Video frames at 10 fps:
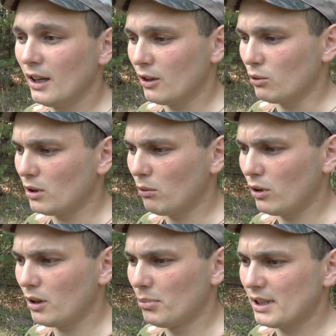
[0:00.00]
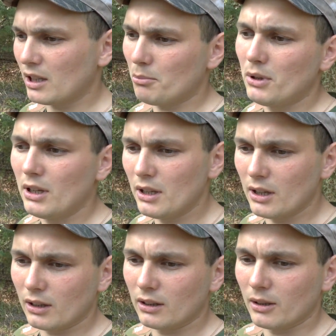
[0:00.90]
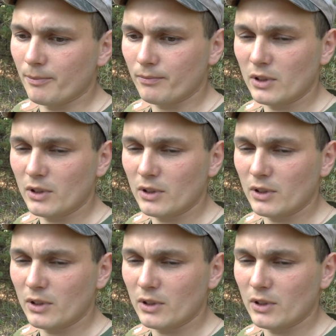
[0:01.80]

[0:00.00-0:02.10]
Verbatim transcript: Но довольно быстро переехала.